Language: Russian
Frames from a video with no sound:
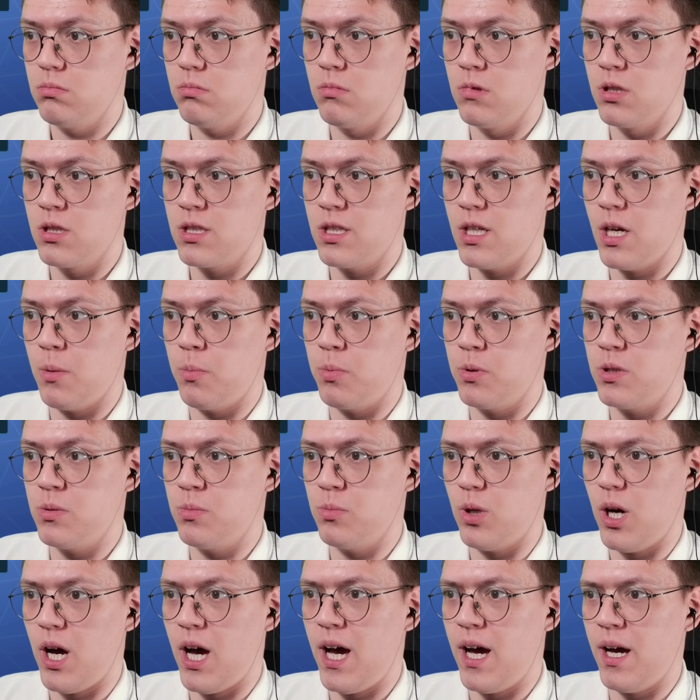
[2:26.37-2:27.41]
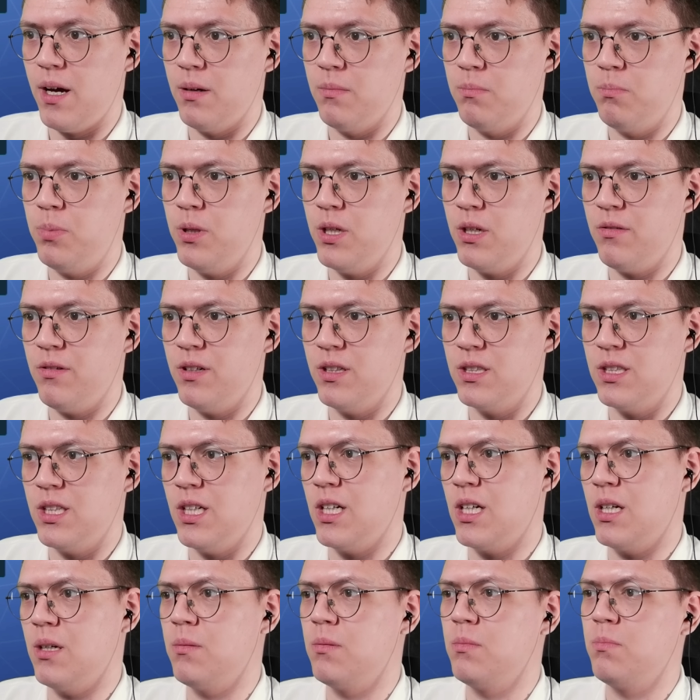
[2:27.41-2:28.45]
Не знаю почему. А, первая
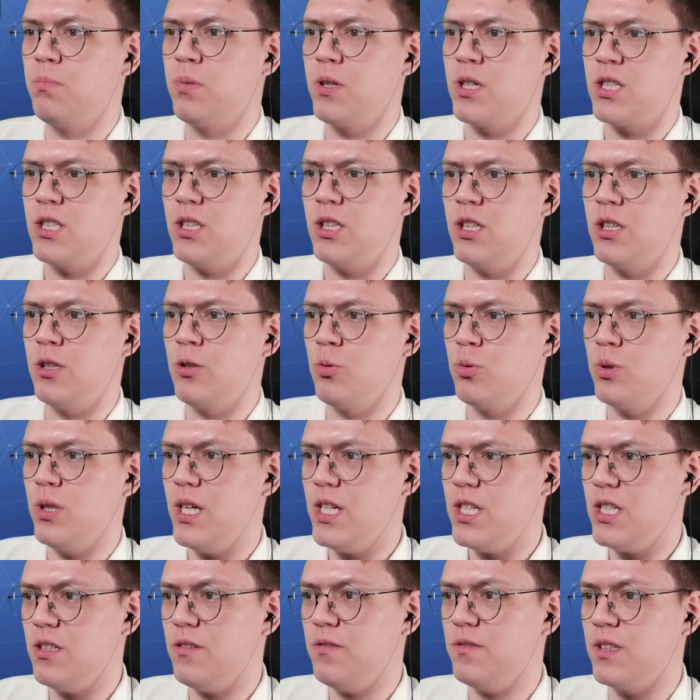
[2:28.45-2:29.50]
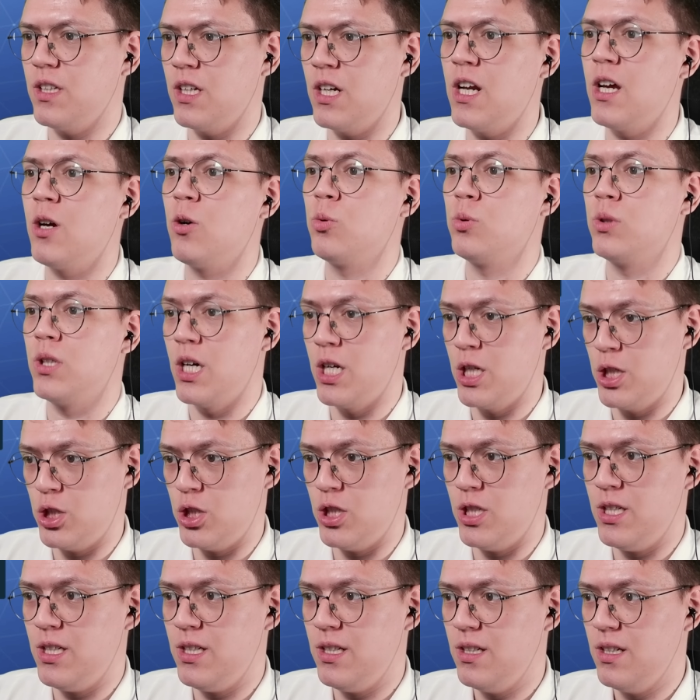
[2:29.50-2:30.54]
атака прошла неудачно, вторая
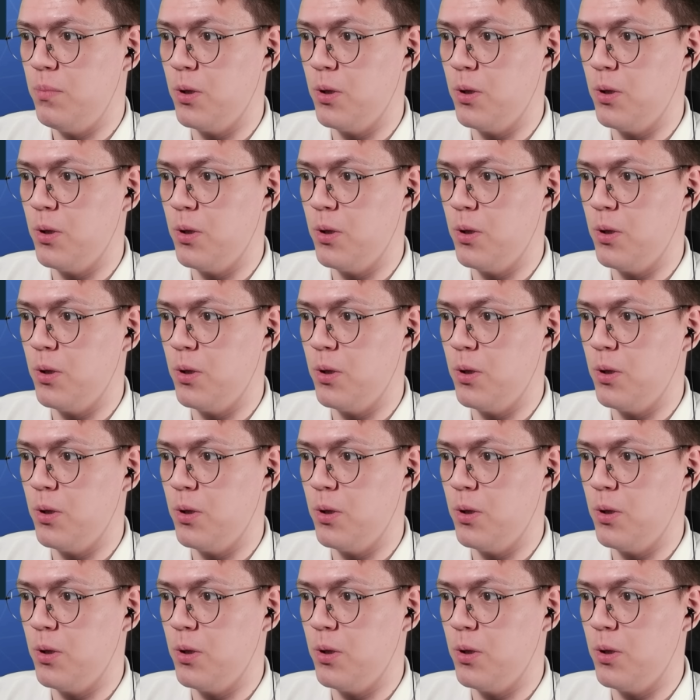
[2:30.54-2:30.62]
удачно.